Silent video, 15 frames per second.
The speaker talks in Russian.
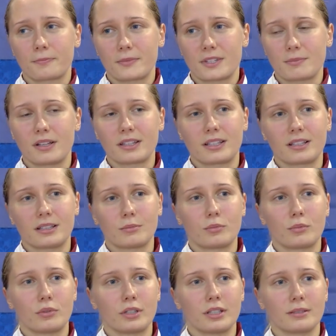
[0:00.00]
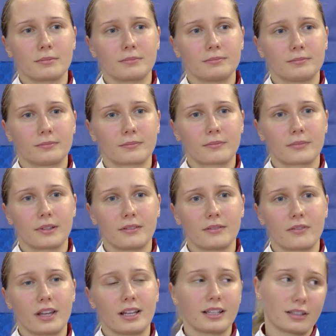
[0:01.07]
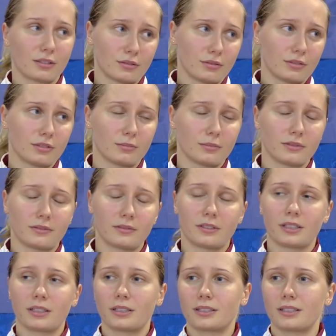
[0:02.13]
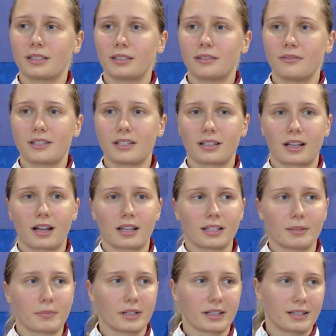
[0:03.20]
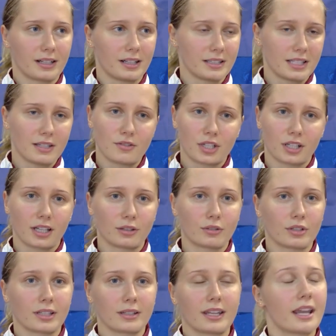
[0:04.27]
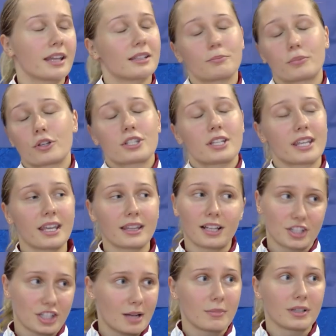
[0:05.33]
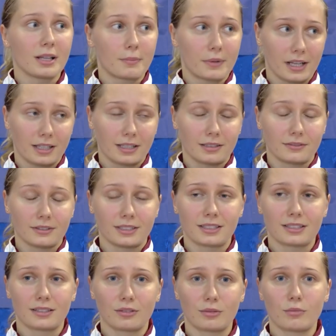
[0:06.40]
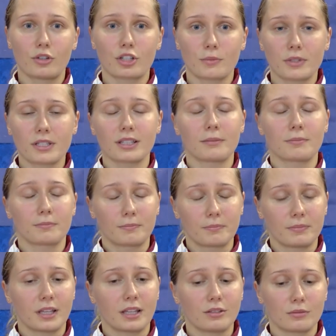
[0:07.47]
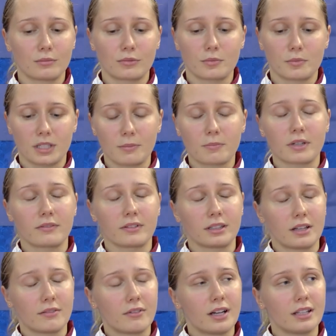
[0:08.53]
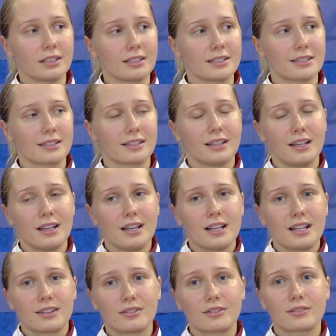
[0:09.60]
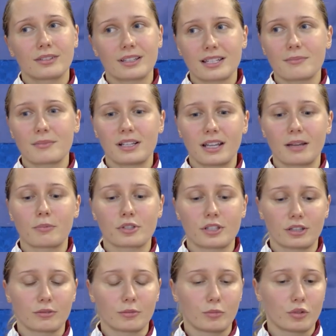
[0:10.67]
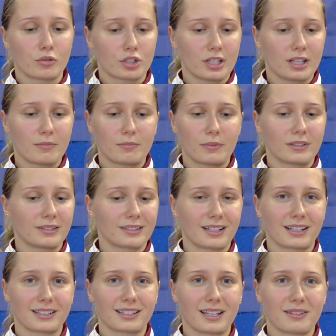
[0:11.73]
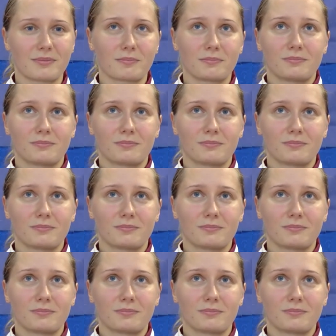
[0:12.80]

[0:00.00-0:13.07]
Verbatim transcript: смотрела бой Э, Виолетты Колобовой и видела, как она проиграла девочке, которая не, просто не должна была проигрывать. Ну, может быть, она, я думаю, может быть, она переволновалась. Но ну, на самом деле, я после этого боя ушла, как я